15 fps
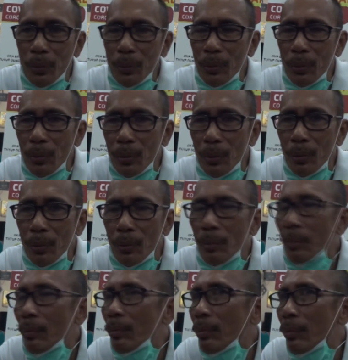Pak, untuk yang
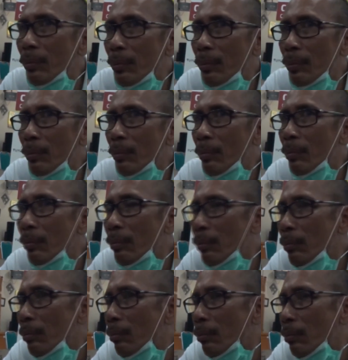lima pasien baru ini
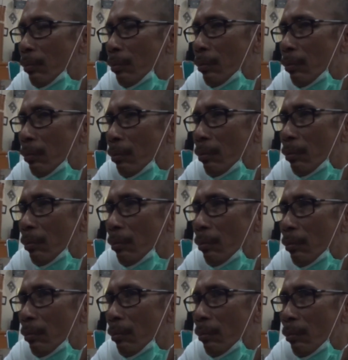dia sebelumnya
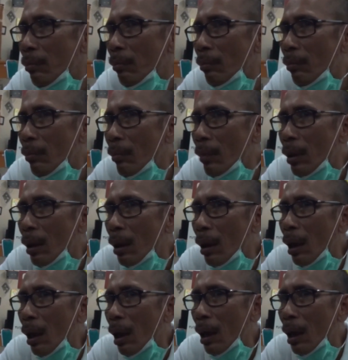PDP atau pas baru?